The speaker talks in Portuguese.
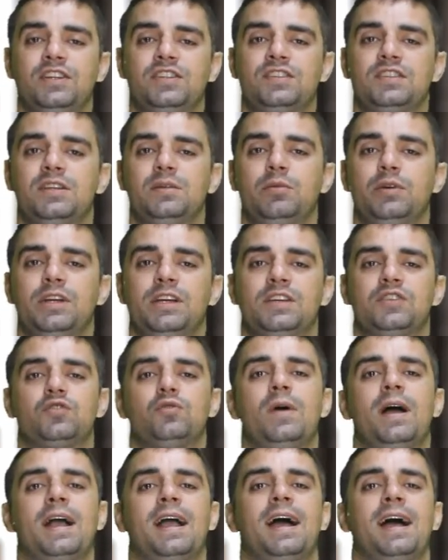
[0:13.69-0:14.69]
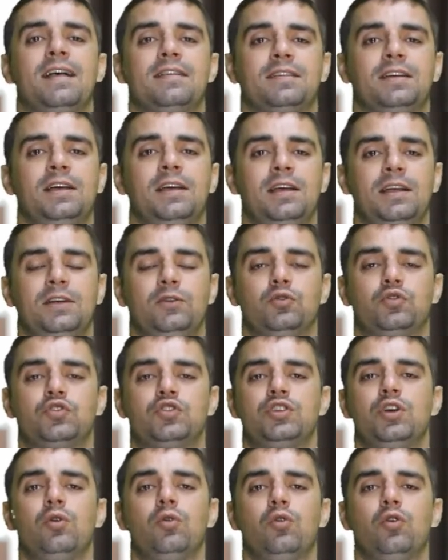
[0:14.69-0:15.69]
distribuir a sua casa do
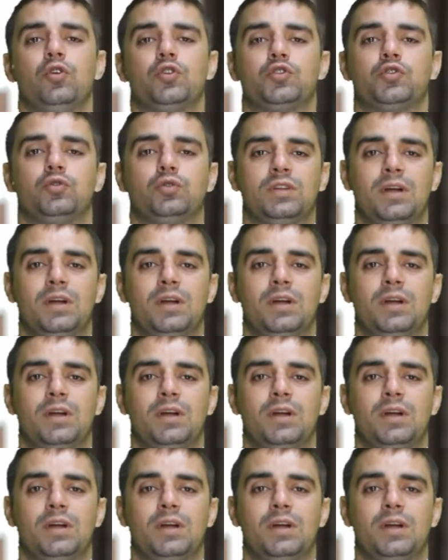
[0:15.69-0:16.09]
seu gosto,